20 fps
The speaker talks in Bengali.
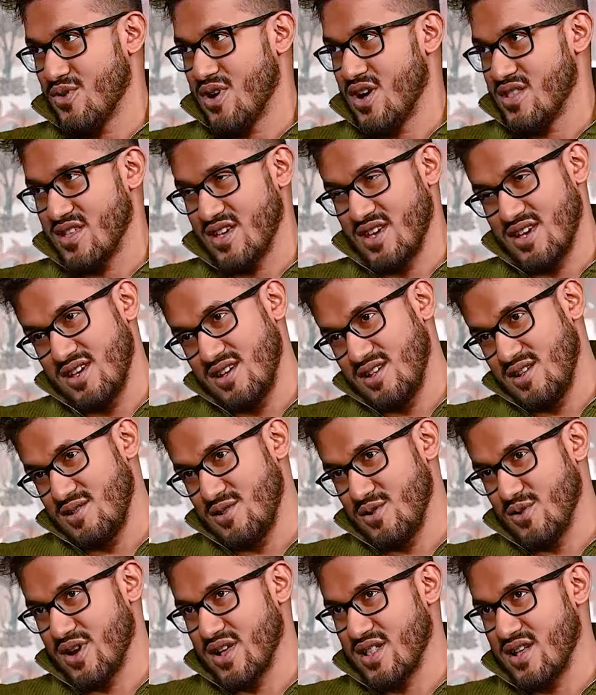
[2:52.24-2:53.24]
ওখানেই
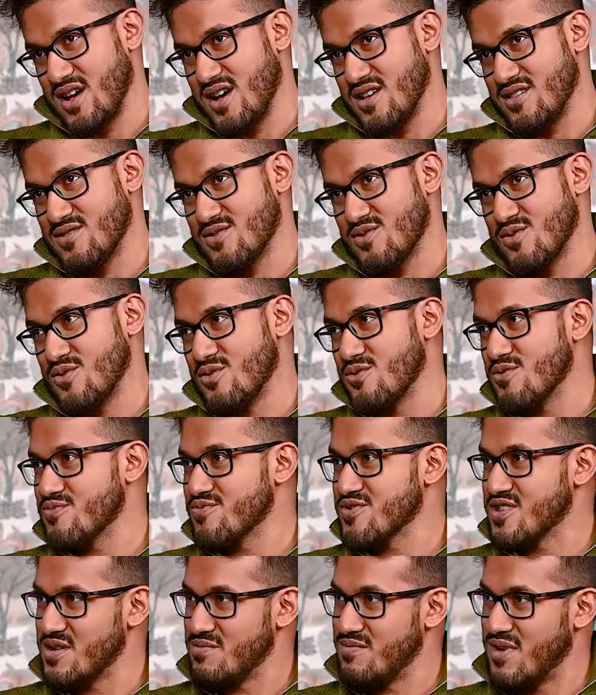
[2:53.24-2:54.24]
লোকেরা আসতো
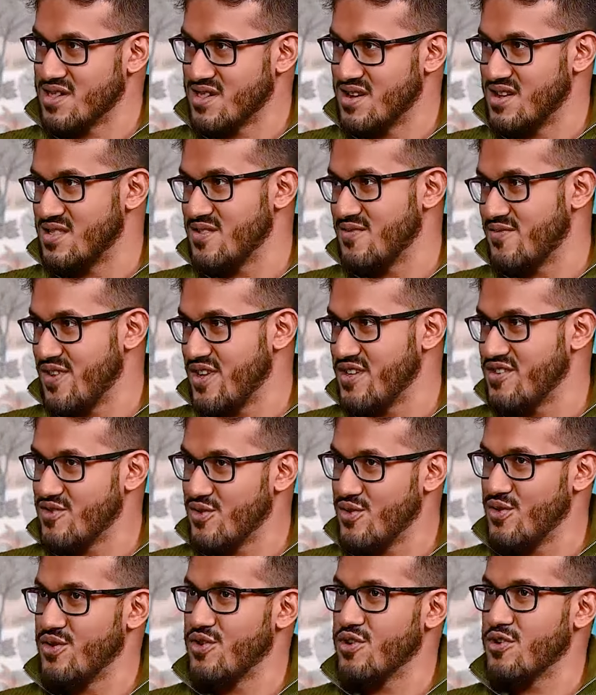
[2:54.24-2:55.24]
সে মাটন ফিশ
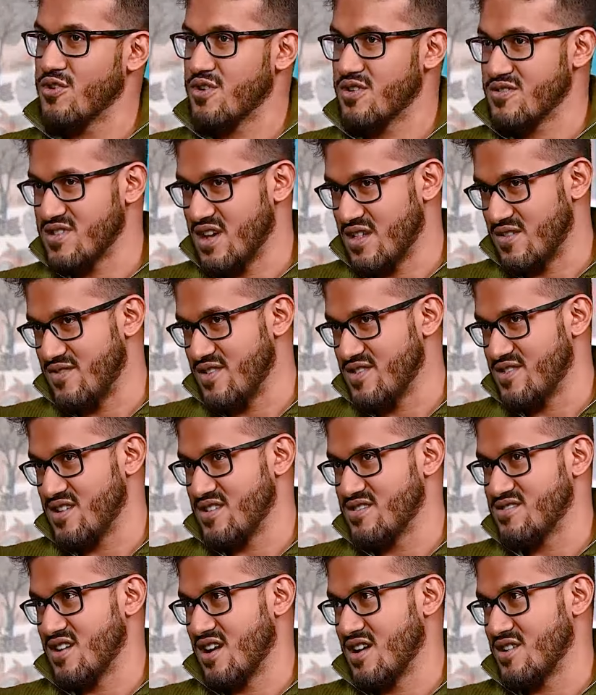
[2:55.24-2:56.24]
হোক সার্ভিসের
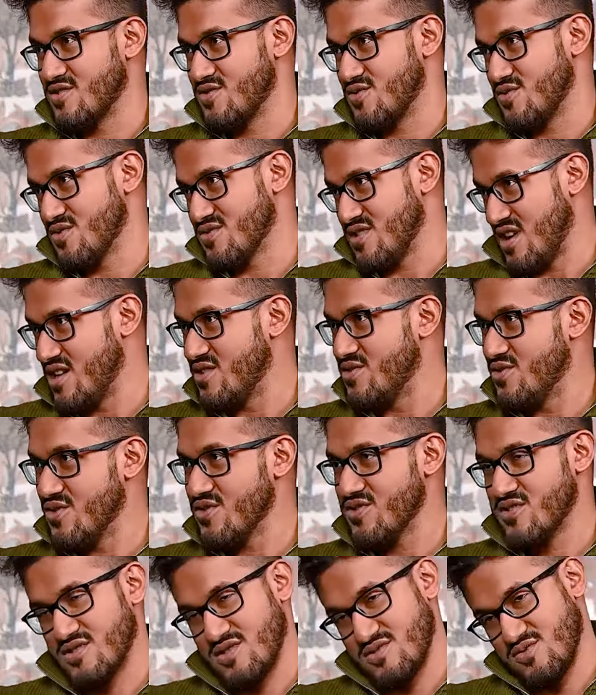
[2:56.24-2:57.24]
চার্জ হোক যাই হোক
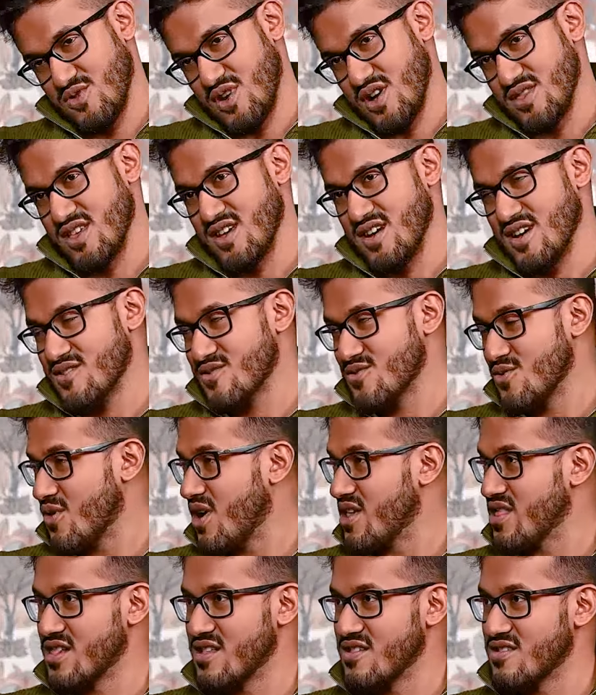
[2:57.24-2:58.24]
ওখানেই আসতো
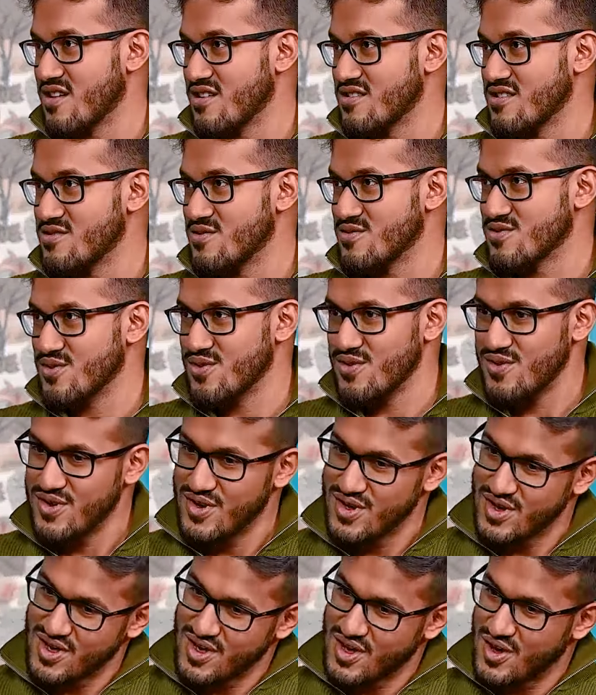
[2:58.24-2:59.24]
ওখানেই ডিসকাশন হতো
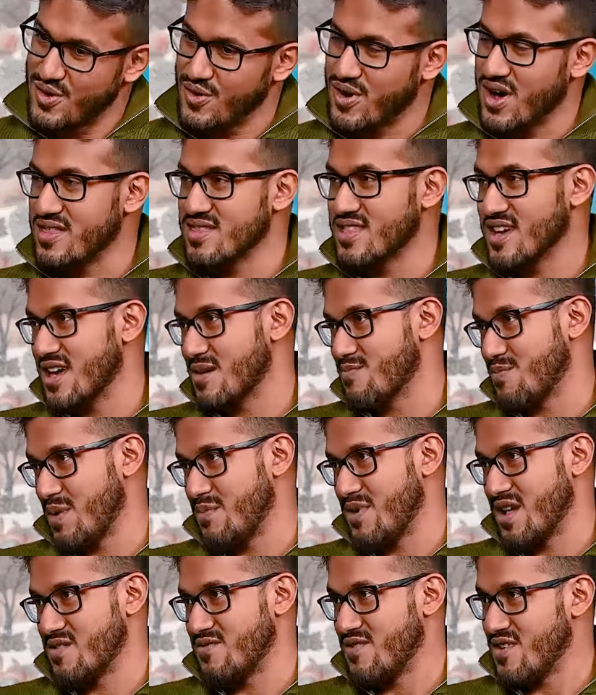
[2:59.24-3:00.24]
ওখান থেকেই
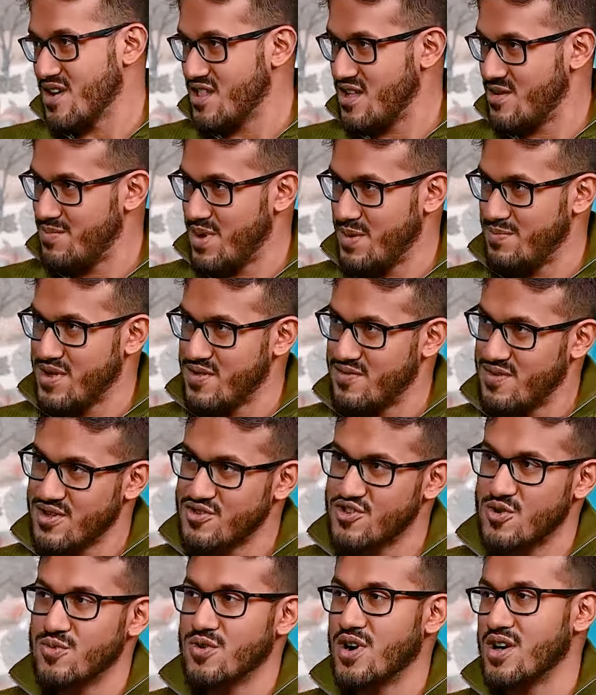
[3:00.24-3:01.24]
পেমেন্ট বাগেরা পেপার ওয়ার্ক
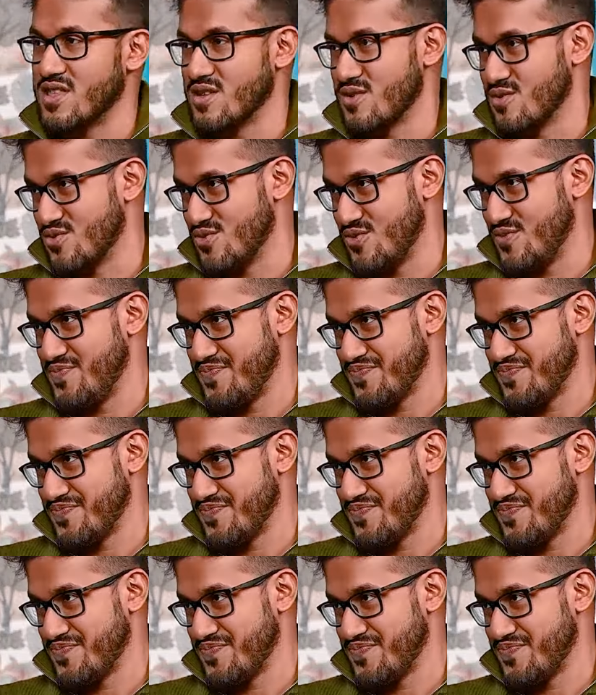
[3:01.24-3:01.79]
সব ওখানেই হতো